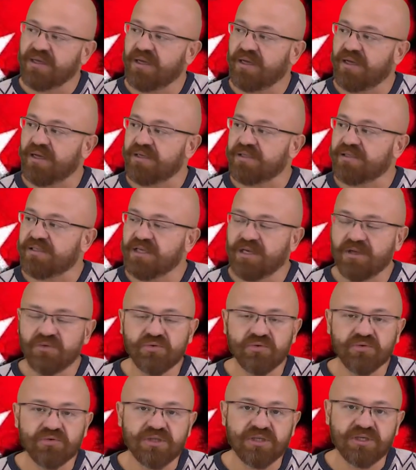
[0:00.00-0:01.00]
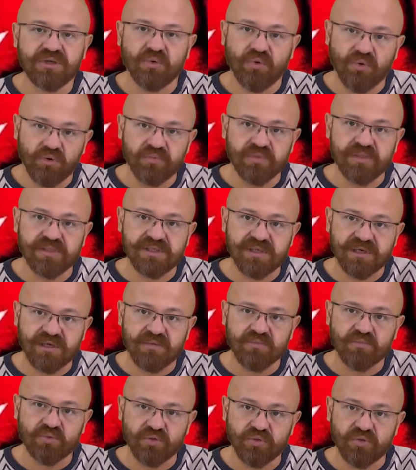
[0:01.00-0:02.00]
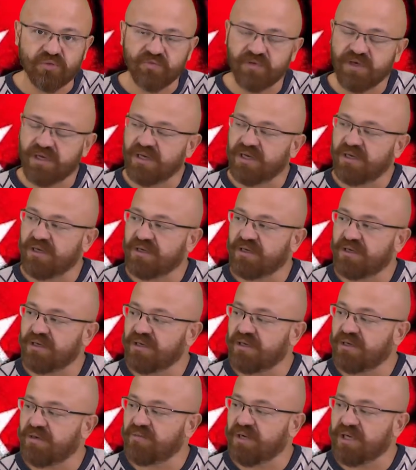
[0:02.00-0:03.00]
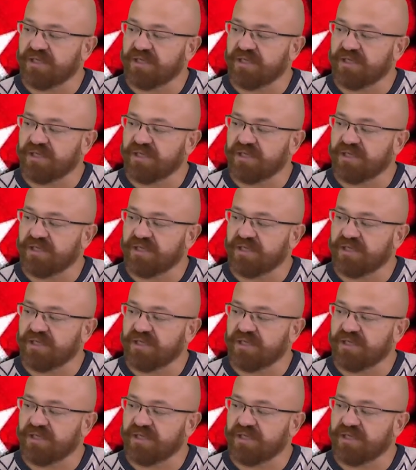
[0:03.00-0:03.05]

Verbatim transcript: Ee, silah ürünleri olmasa bugün ve e,